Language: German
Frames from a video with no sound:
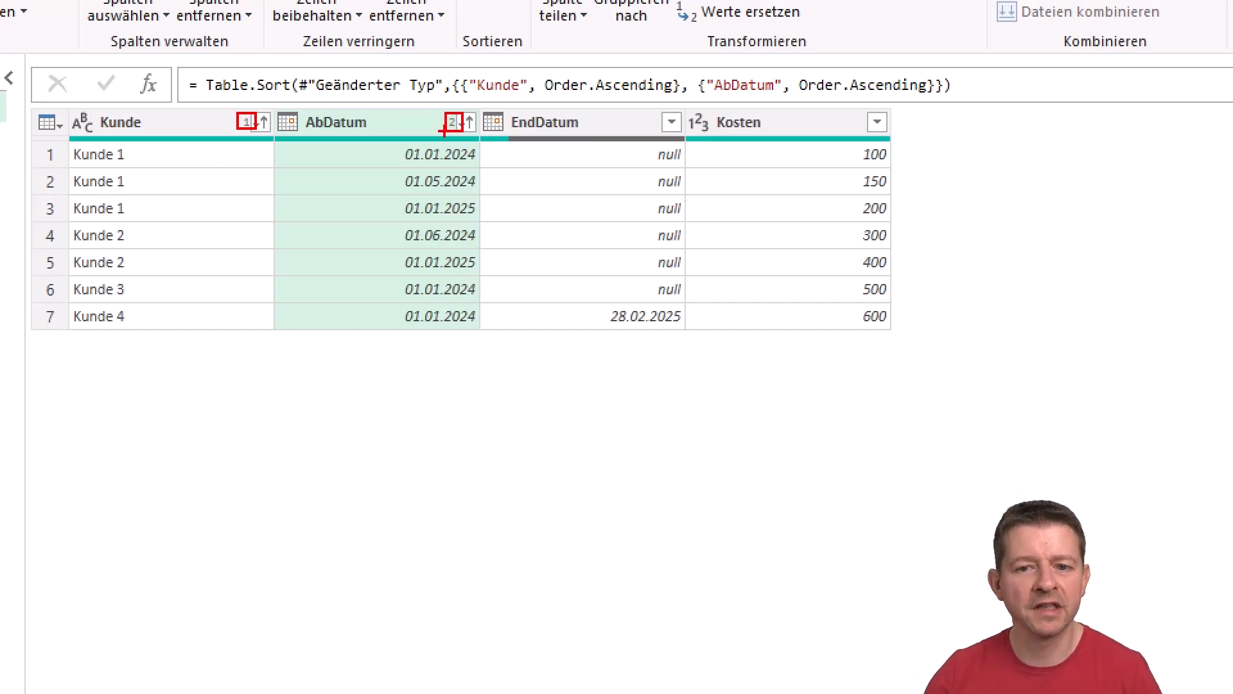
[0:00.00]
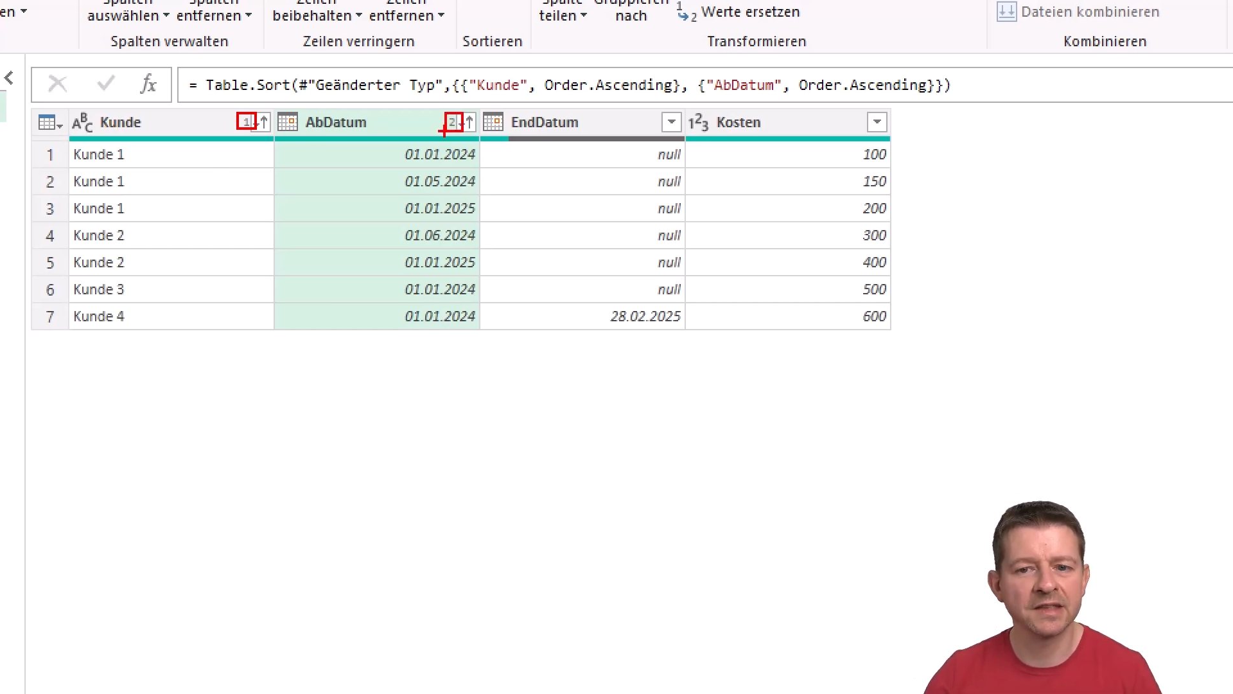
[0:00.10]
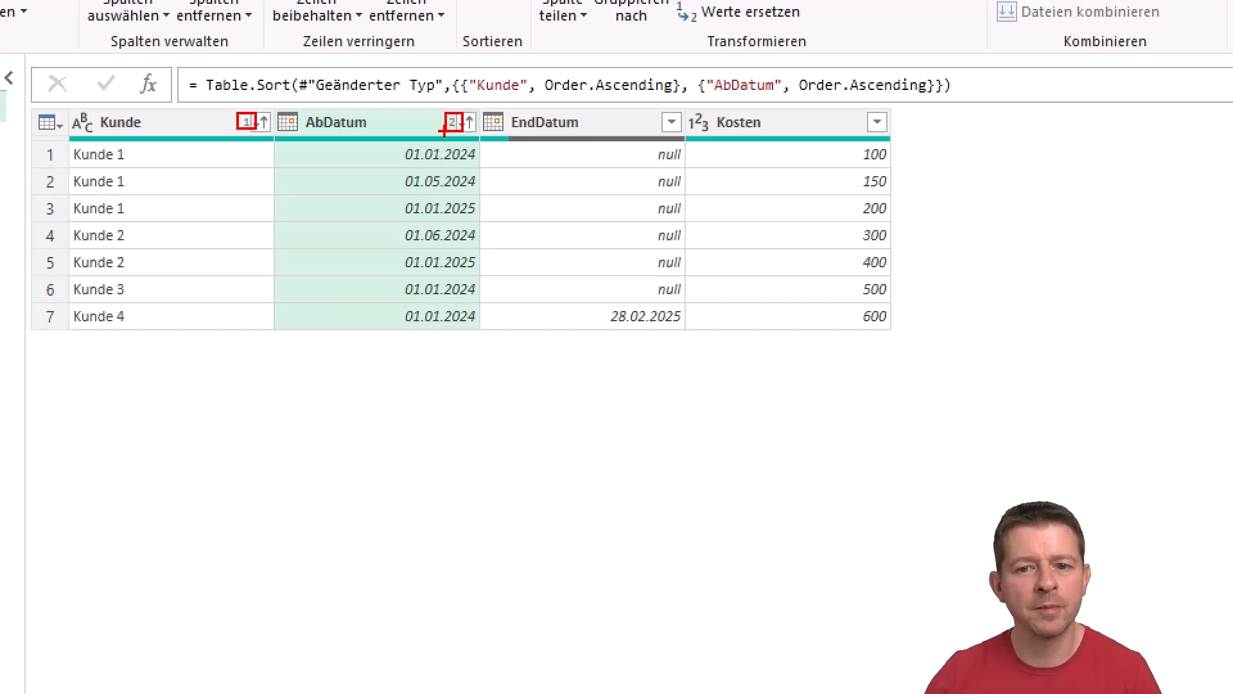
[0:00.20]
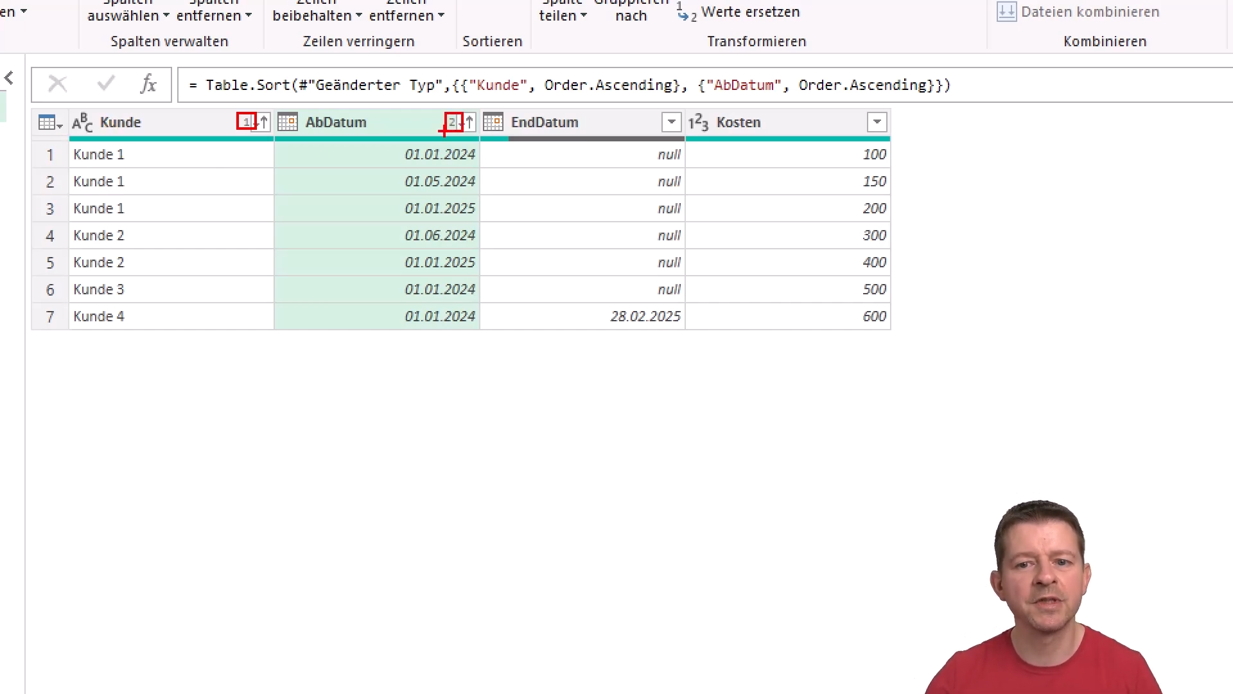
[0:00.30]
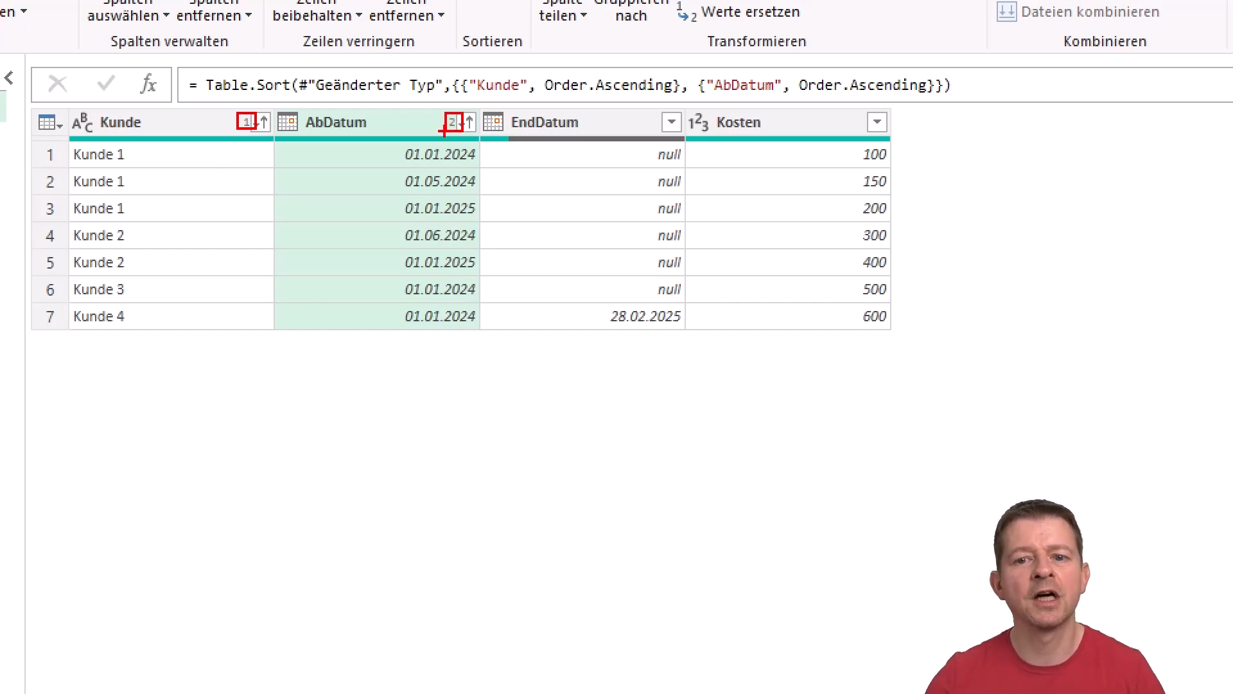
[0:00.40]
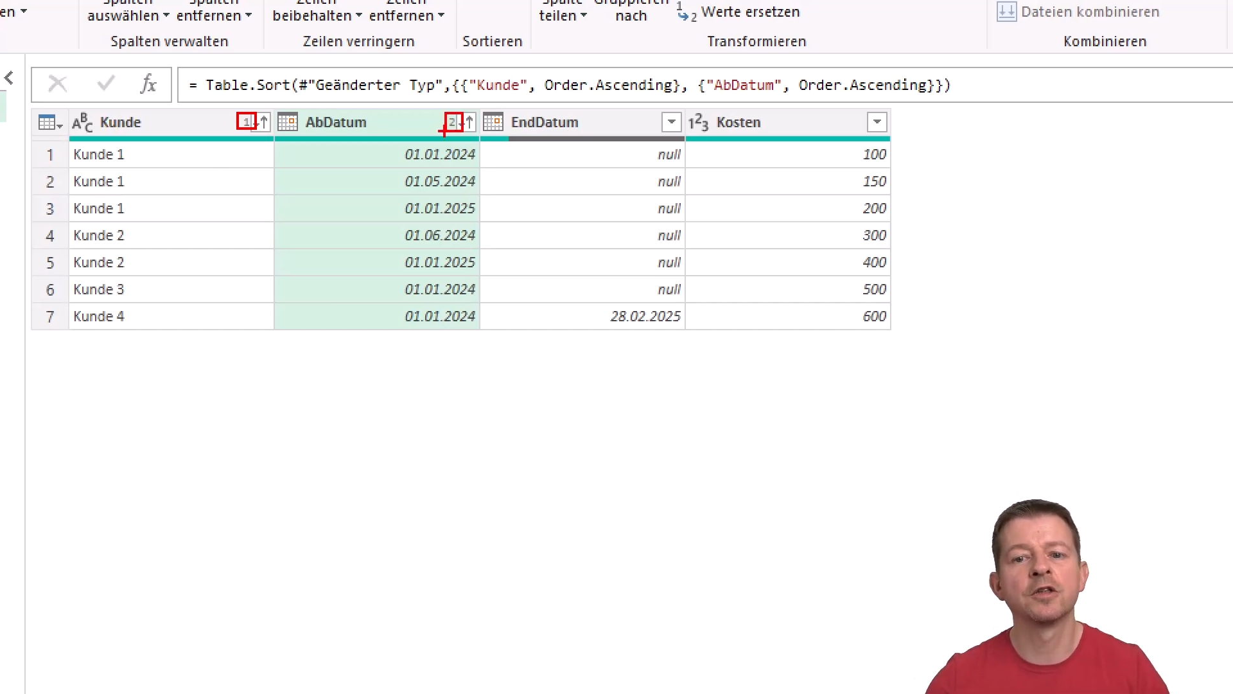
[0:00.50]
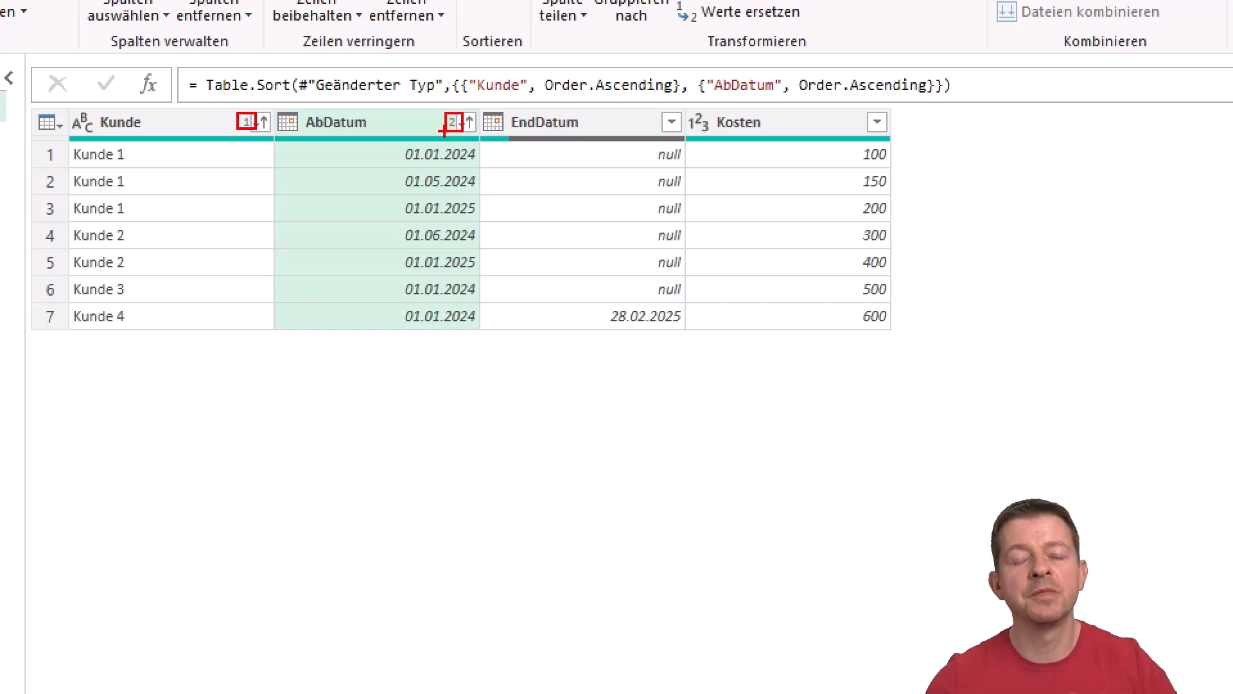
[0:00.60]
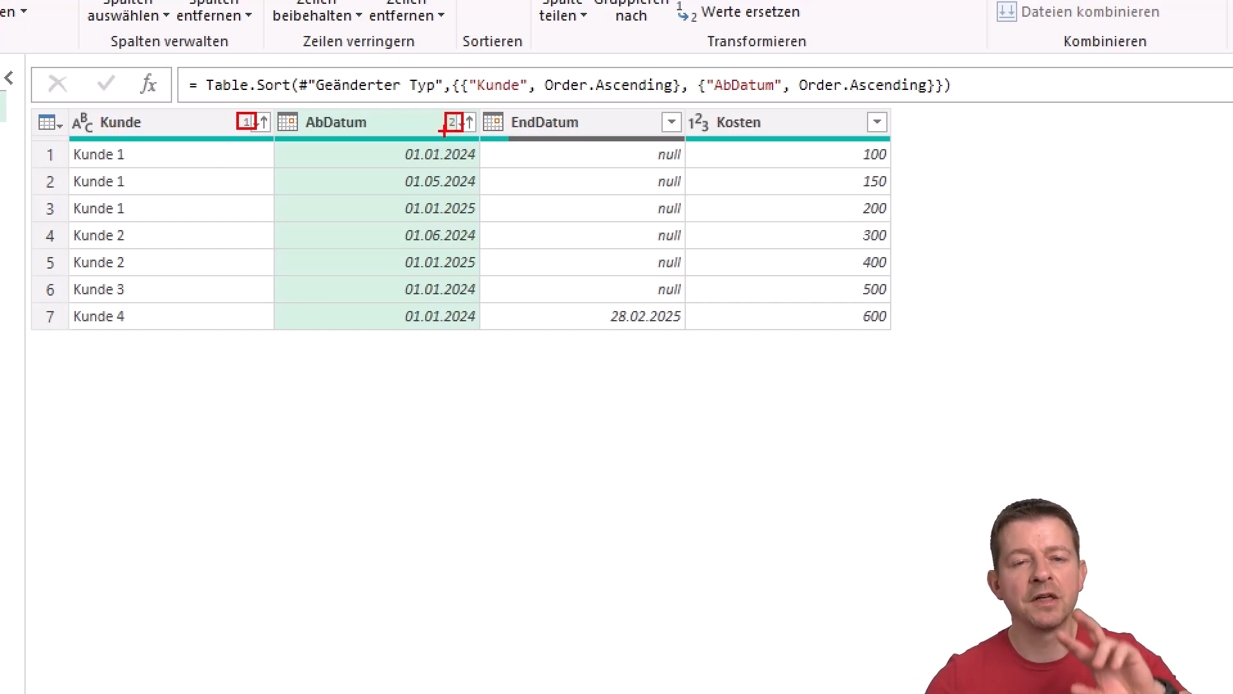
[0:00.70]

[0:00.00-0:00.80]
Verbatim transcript: das Abdatum.